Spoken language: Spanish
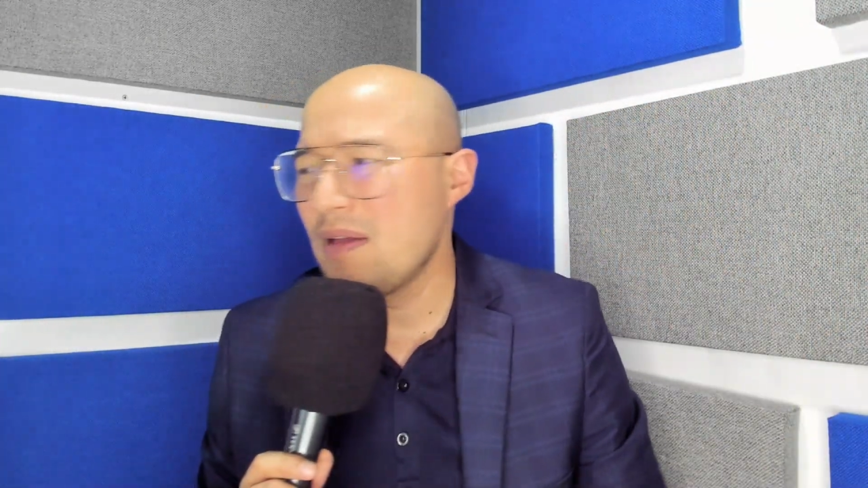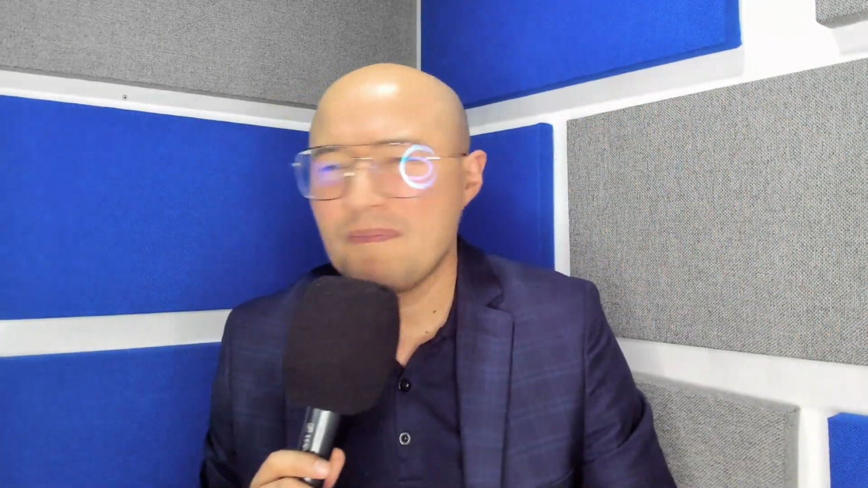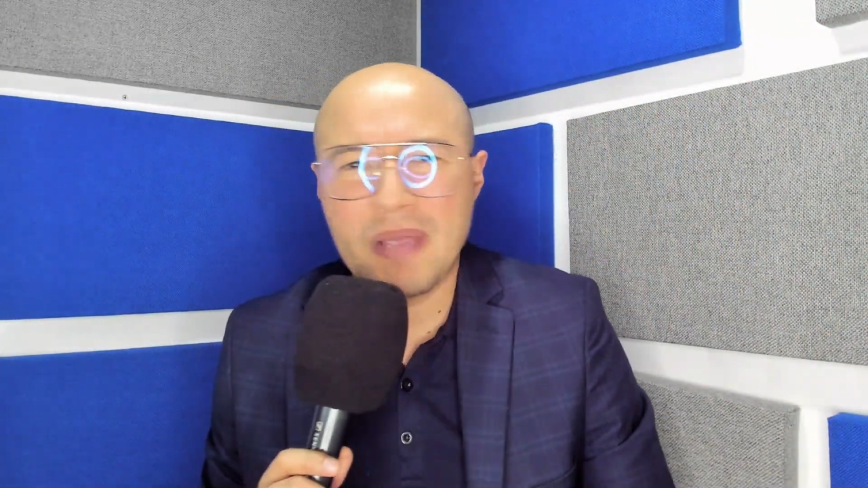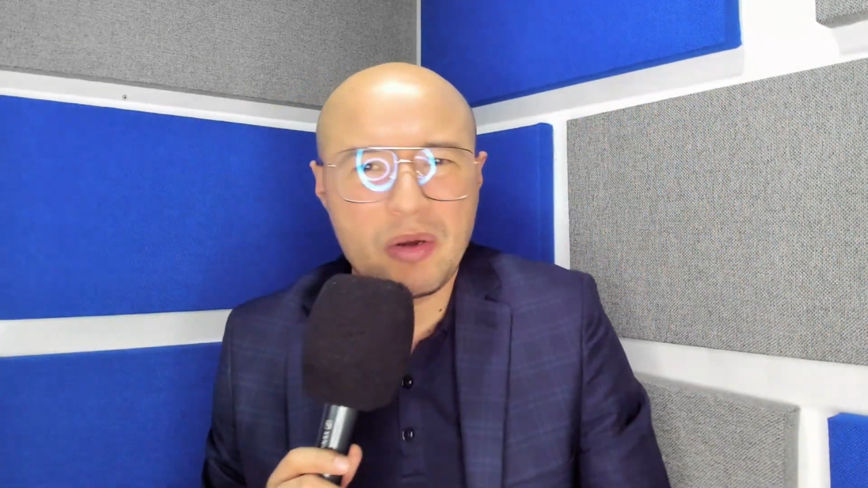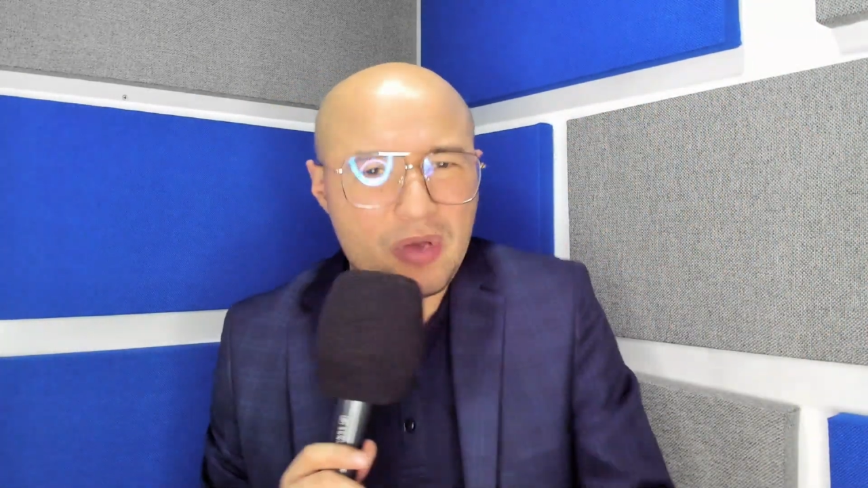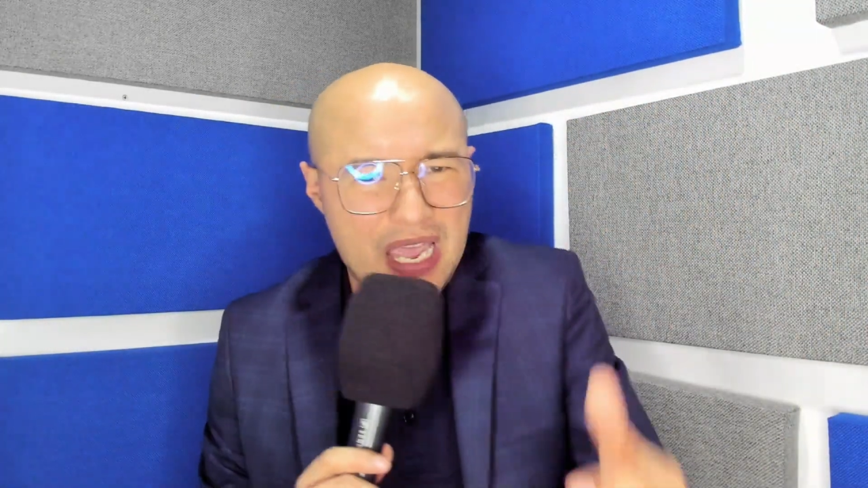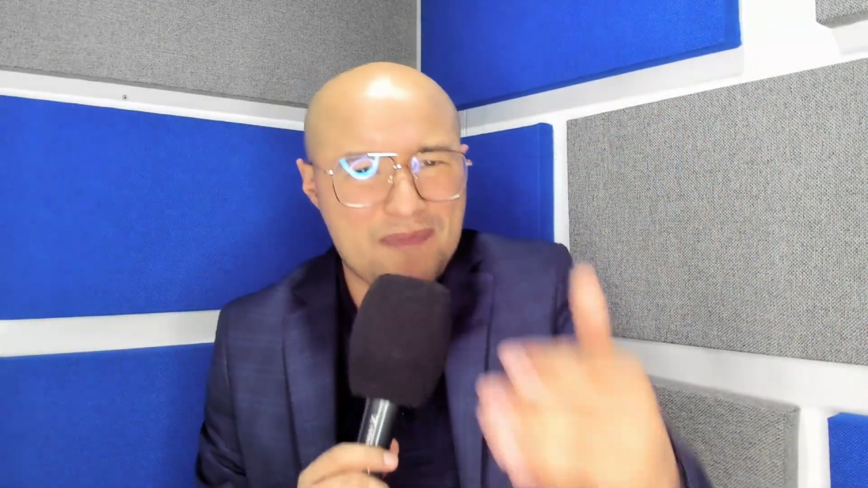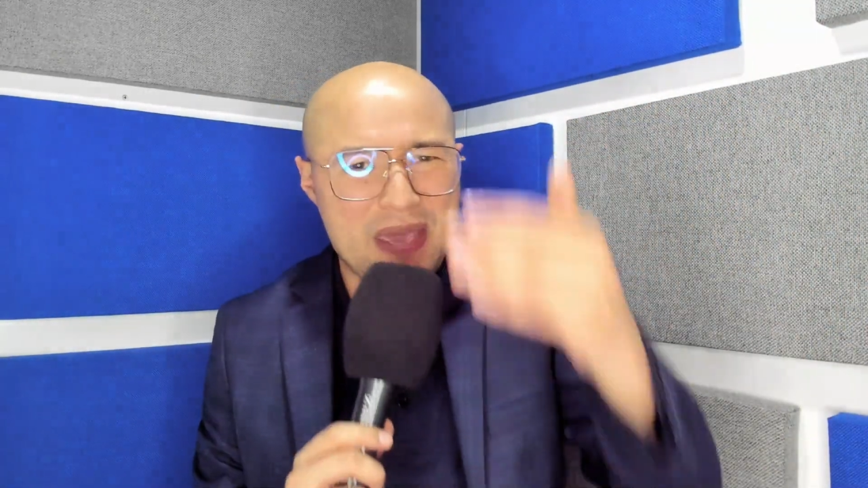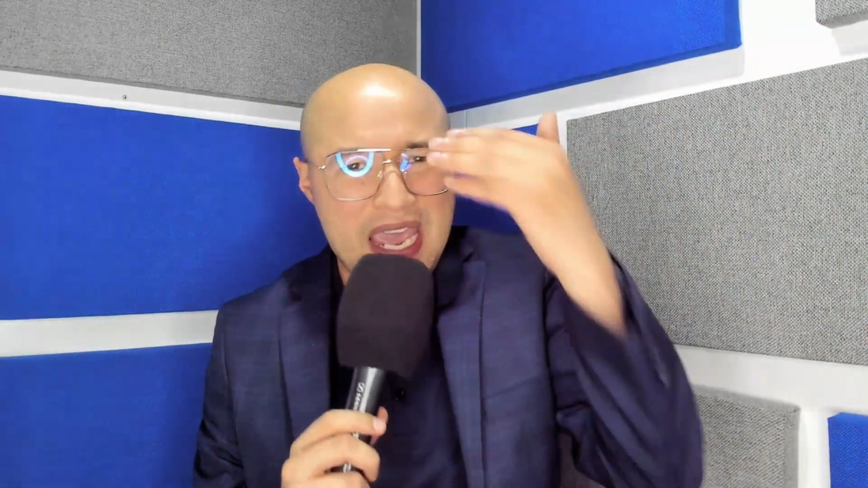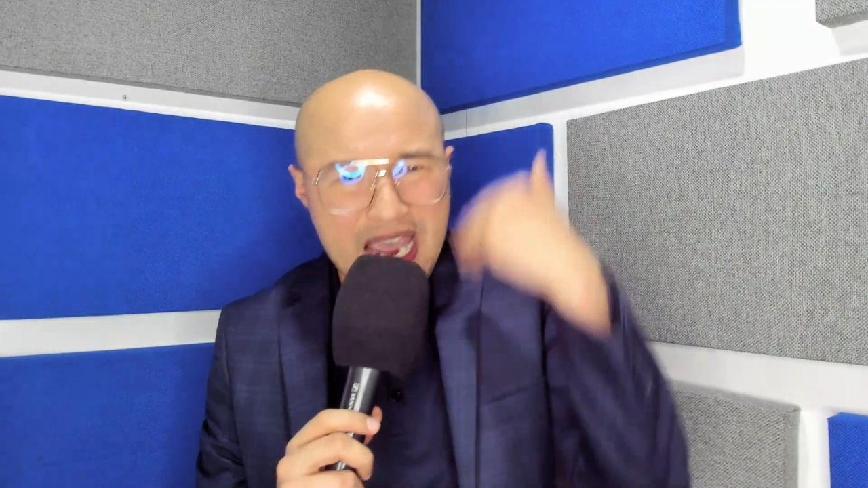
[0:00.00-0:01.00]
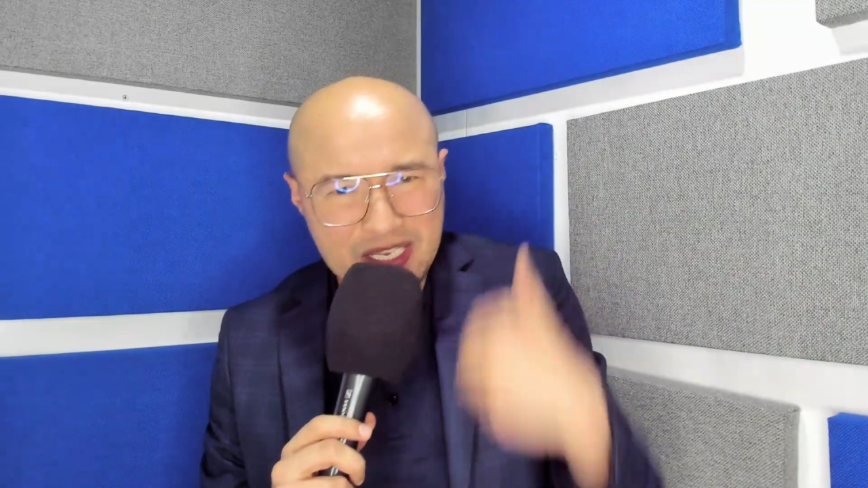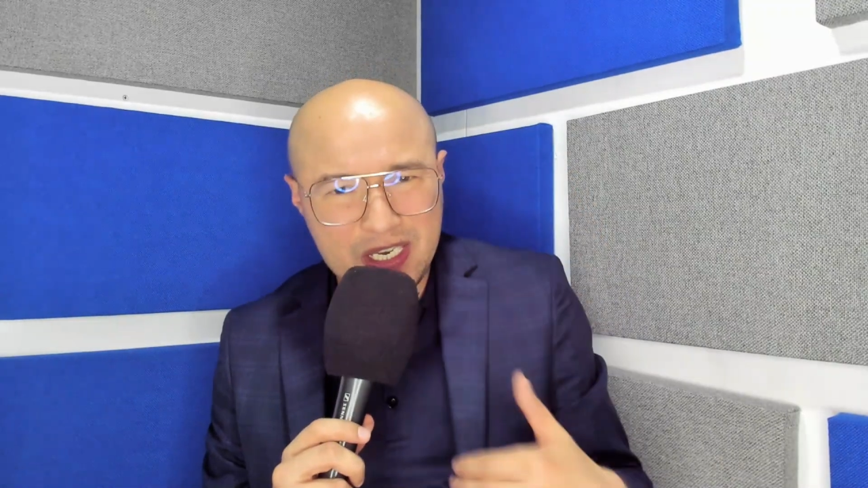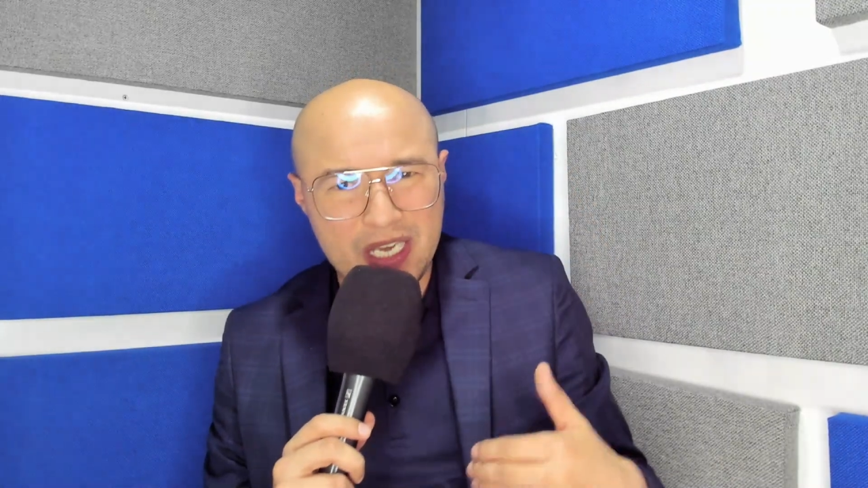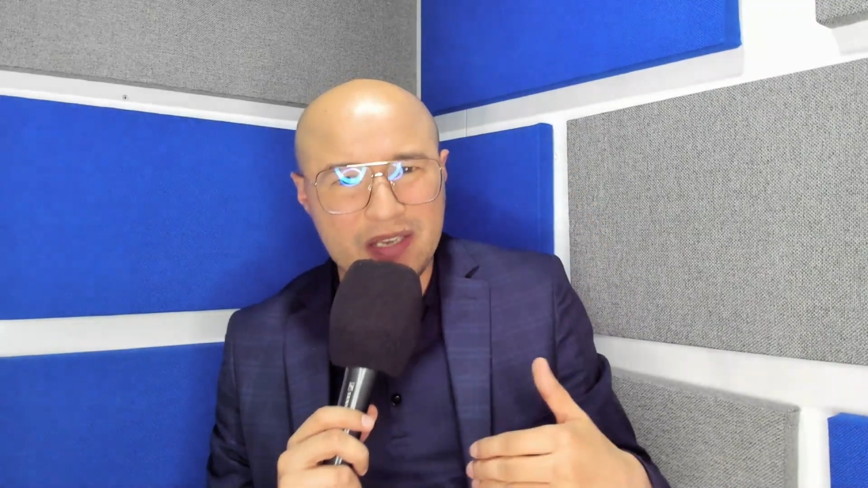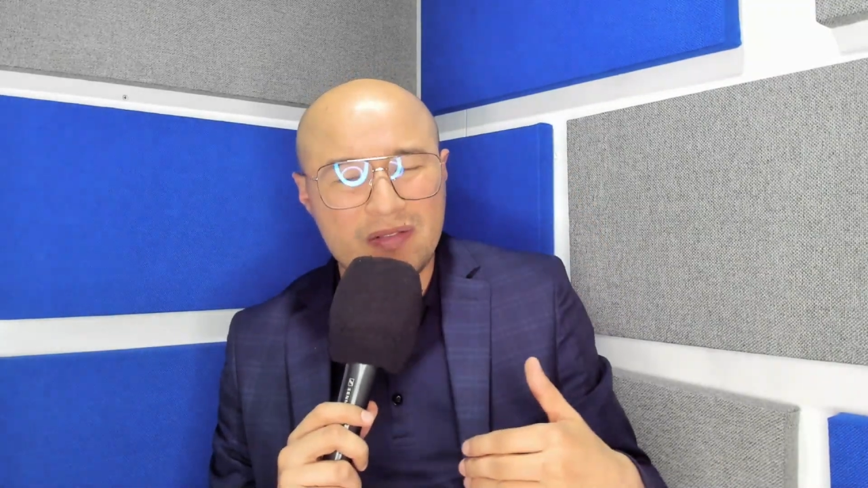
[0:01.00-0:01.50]
pero que me
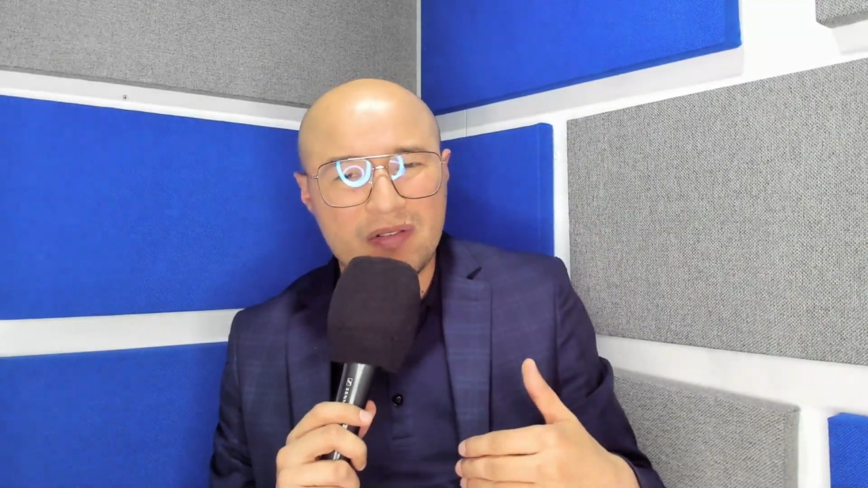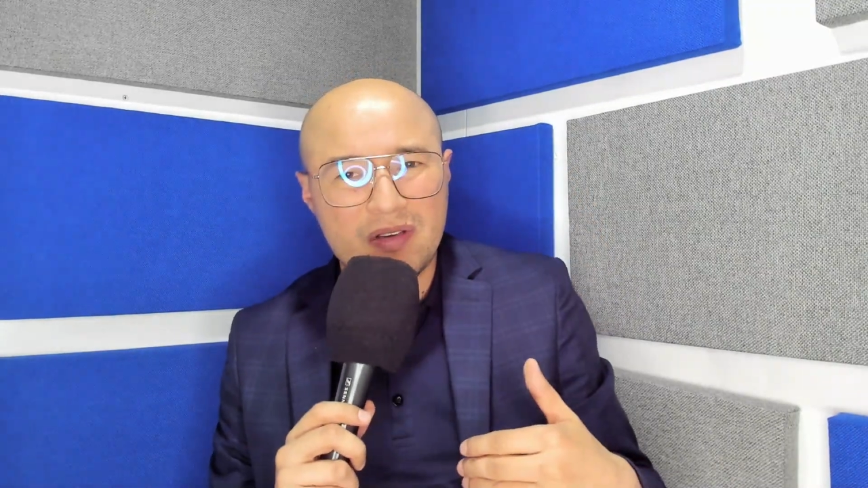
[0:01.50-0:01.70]
echen,